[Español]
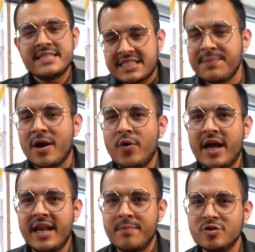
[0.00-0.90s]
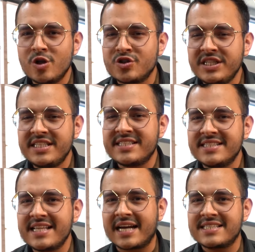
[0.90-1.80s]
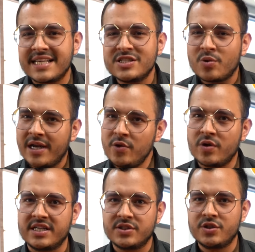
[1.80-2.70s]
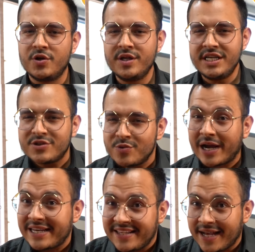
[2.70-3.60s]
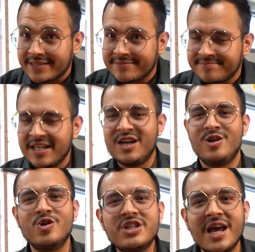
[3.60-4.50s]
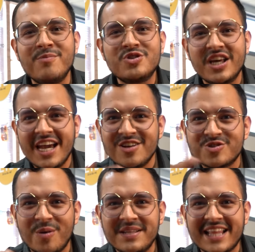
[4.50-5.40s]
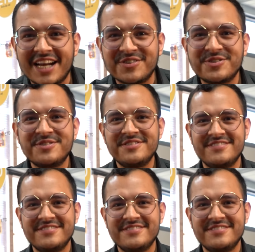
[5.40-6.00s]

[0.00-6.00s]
¿Si mejoraremos los índices de acceso a la educación y su calidad? Los leemos en los comentarios.